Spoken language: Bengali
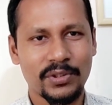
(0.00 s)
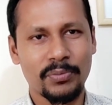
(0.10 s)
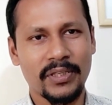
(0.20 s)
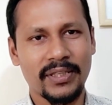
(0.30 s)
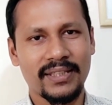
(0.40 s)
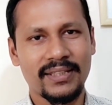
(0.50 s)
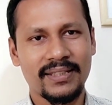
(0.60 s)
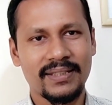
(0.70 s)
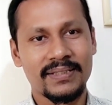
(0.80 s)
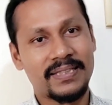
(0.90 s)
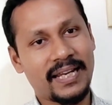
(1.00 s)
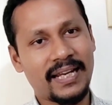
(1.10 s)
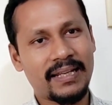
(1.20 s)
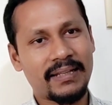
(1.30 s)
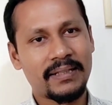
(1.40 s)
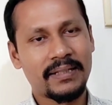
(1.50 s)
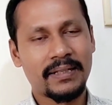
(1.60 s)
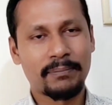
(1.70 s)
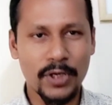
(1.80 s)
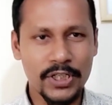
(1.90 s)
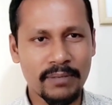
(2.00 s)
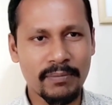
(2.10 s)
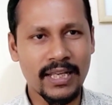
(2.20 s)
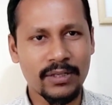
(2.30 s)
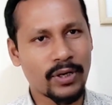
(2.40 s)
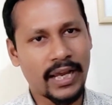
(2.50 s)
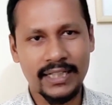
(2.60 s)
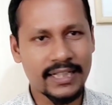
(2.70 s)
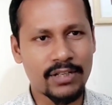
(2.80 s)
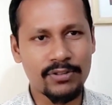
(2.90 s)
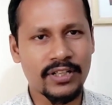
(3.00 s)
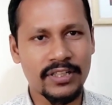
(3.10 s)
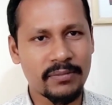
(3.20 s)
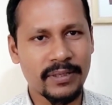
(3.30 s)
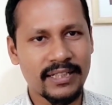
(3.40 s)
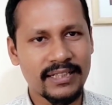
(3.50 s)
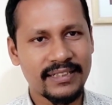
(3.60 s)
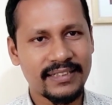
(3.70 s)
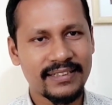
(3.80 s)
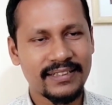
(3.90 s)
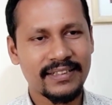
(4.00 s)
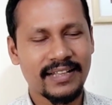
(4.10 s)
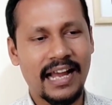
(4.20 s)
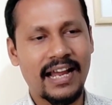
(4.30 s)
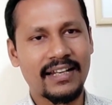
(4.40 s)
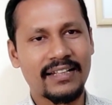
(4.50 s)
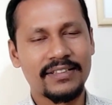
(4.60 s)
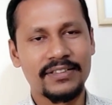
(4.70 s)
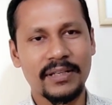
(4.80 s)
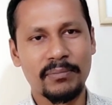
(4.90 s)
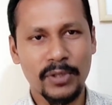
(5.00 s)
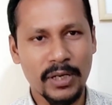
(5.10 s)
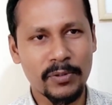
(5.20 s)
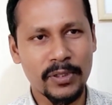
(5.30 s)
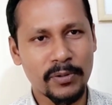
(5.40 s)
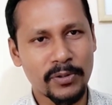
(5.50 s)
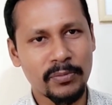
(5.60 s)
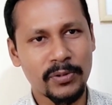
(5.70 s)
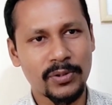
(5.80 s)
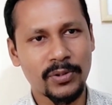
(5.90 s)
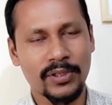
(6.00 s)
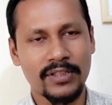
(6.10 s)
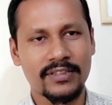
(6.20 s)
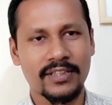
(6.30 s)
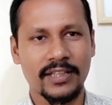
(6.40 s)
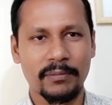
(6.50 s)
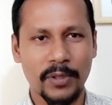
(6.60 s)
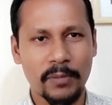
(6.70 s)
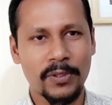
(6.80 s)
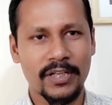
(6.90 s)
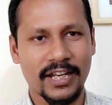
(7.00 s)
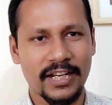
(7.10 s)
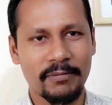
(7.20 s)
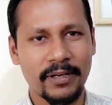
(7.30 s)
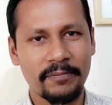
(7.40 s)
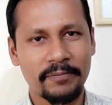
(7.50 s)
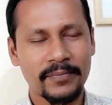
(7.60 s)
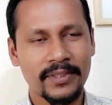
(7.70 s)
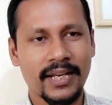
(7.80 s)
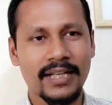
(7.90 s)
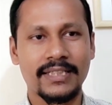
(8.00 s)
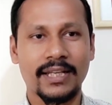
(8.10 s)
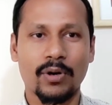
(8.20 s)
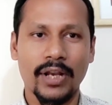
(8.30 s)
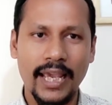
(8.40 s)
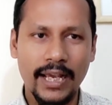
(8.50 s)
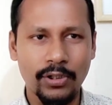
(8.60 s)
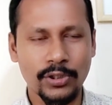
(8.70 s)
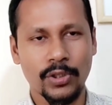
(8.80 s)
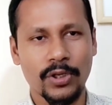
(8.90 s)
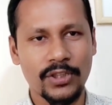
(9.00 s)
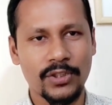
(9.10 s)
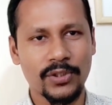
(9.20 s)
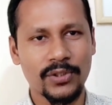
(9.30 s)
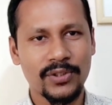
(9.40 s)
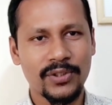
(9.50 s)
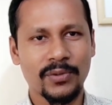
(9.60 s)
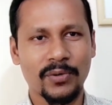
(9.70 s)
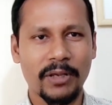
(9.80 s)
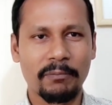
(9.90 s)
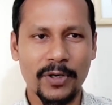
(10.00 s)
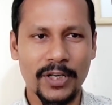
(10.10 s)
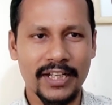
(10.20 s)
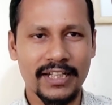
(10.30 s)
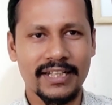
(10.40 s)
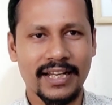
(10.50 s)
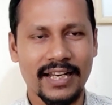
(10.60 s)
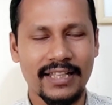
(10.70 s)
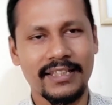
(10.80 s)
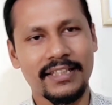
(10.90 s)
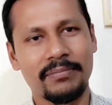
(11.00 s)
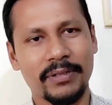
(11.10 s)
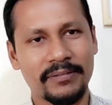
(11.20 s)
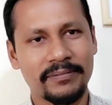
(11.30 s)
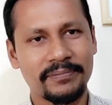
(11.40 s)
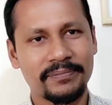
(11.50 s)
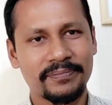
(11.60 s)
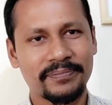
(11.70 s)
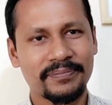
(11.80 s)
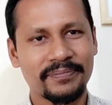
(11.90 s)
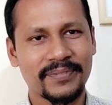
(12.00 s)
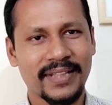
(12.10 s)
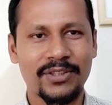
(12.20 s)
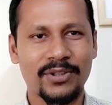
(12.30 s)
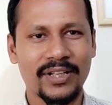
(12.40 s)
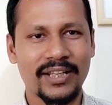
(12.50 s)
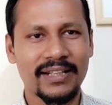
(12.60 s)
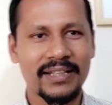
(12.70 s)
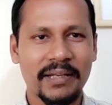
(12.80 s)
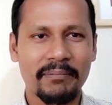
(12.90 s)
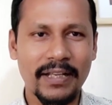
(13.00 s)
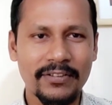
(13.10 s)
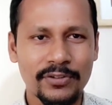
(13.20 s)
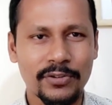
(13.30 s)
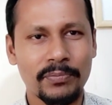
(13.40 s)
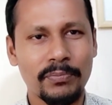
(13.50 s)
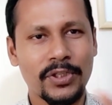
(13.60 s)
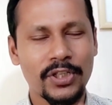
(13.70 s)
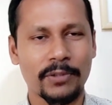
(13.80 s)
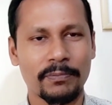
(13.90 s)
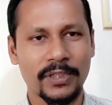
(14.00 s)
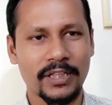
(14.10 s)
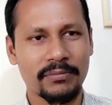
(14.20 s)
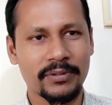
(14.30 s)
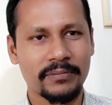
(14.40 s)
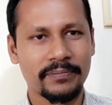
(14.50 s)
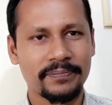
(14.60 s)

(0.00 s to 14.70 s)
তুমি যে পয়সার মালিক ওর এক টাকাও ছাড় দেবা না আর যে মোটামুটি মধ্যবিত্ত ওর কাছ থেকে পুরোপুরি টাকা নিবা আর যে অনেক দরিদ্র ওরে পকেটের টাকা দিয়ে দিবা এ ধরনের বাস্তবমুখী স্বপ্ন দেখাবেন